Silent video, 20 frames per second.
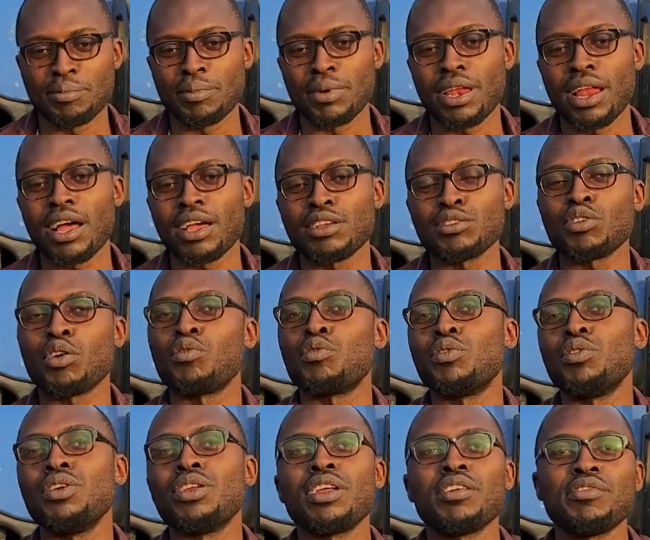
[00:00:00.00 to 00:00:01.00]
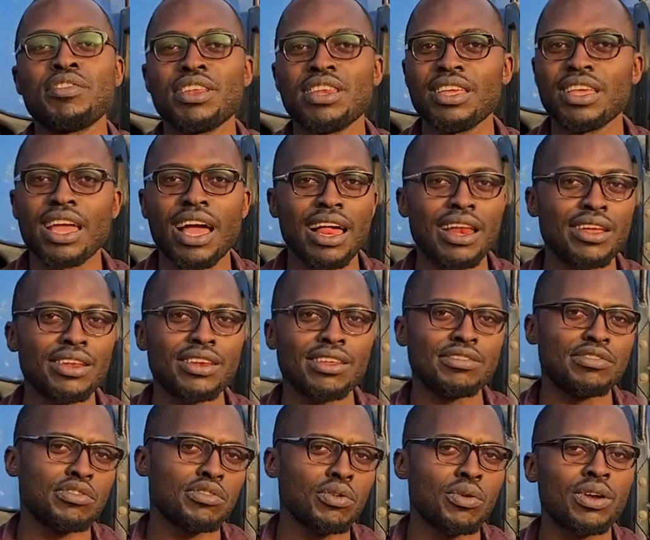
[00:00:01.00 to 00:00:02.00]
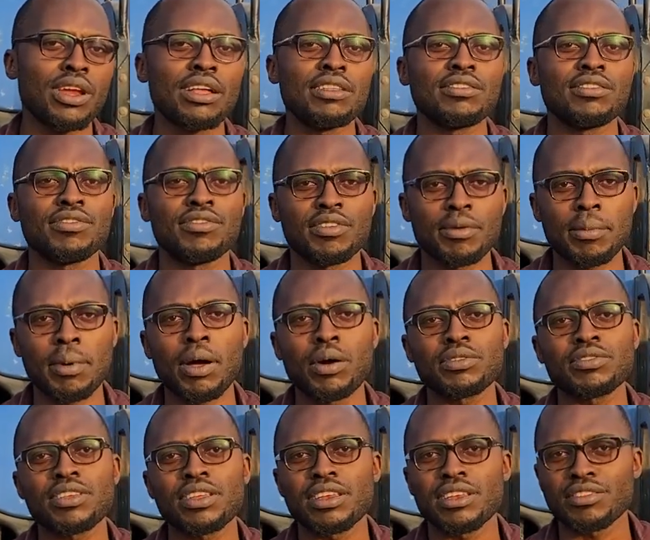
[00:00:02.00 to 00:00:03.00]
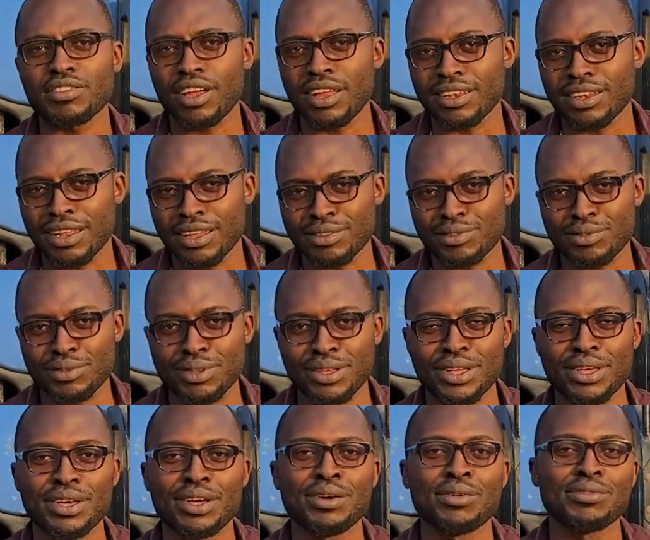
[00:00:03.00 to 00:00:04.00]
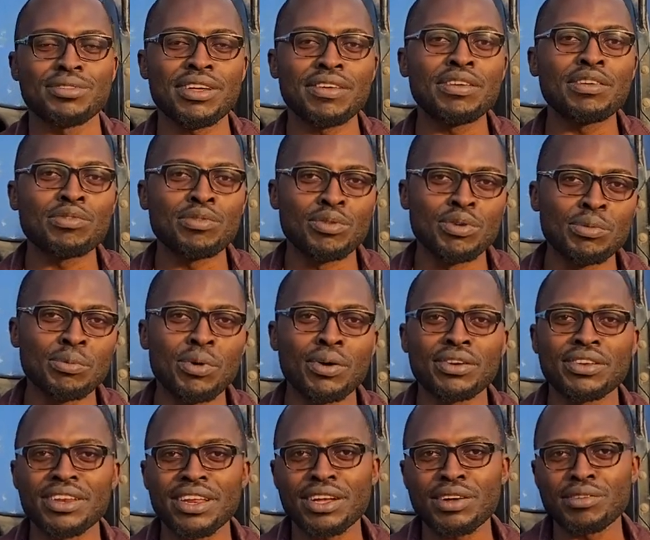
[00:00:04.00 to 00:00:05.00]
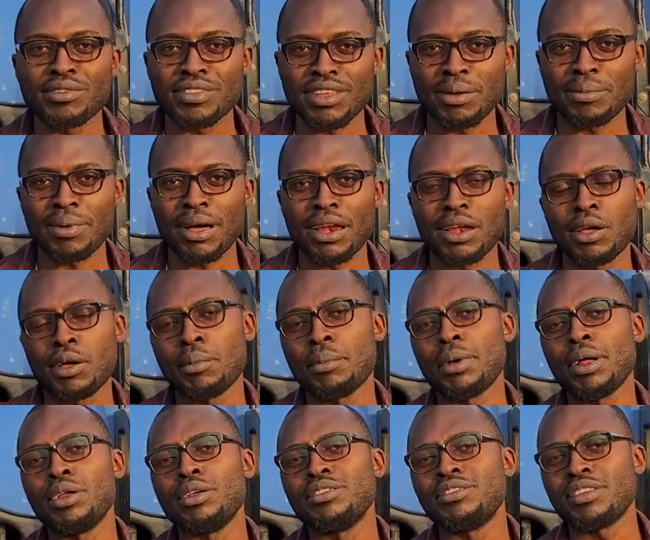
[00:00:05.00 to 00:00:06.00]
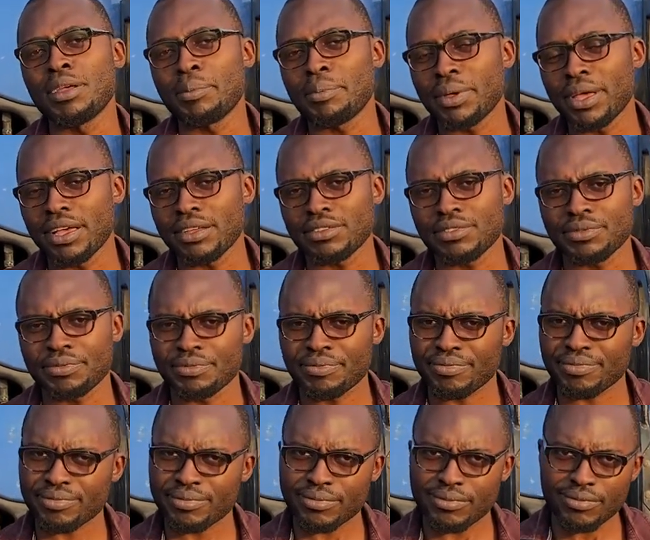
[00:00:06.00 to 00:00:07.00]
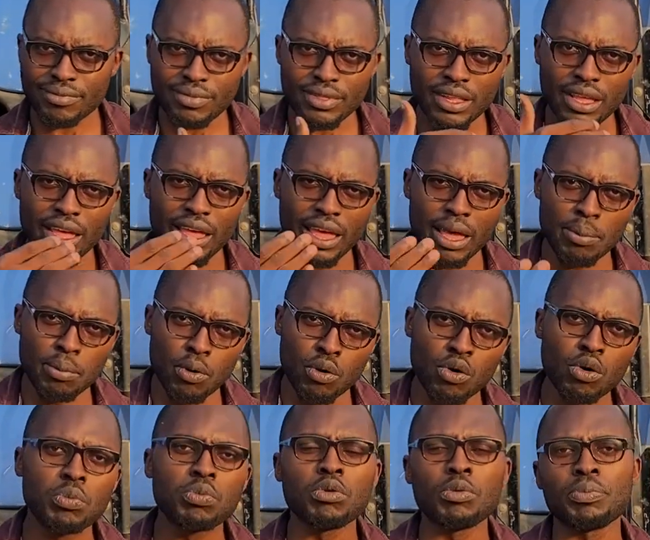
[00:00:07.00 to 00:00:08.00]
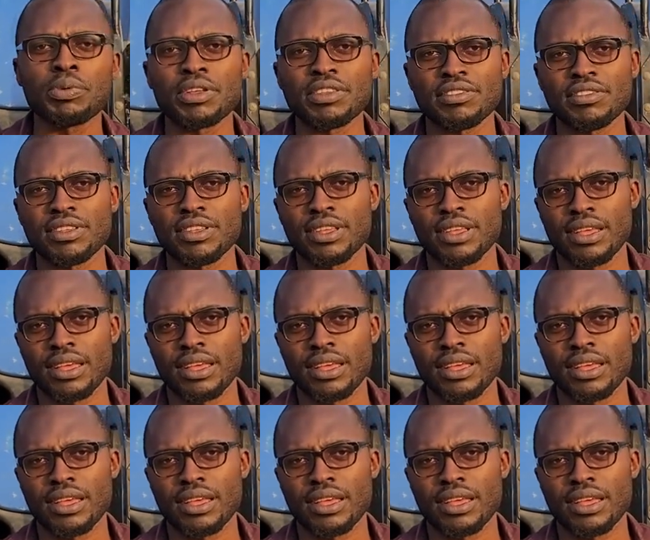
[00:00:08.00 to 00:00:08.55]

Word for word: Maintenant, ils ont voulu revenir à leur décision. On a dit vraiment, on s'est déjà entendu. Vous avez voulu montrer que vous êtes malin, mais le GPS est beaucoup plus précis.